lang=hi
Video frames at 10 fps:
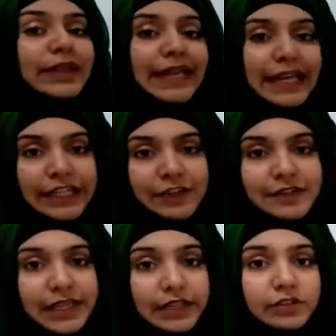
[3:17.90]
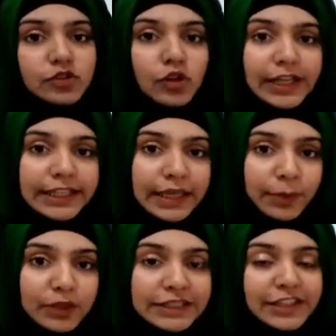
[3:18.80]
विद नेगेटिव साइन सो अगर
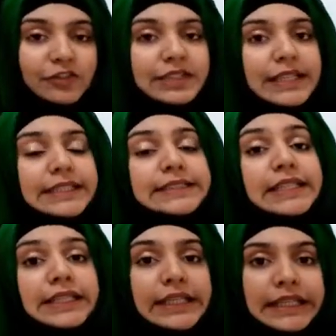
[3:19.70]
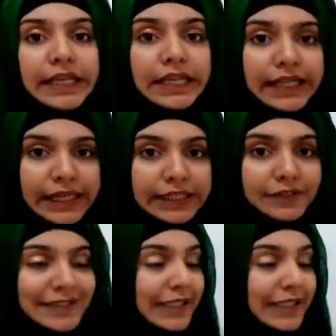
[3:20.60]
ये पॉजिटिव साइन के साथ था ये नेगेटिव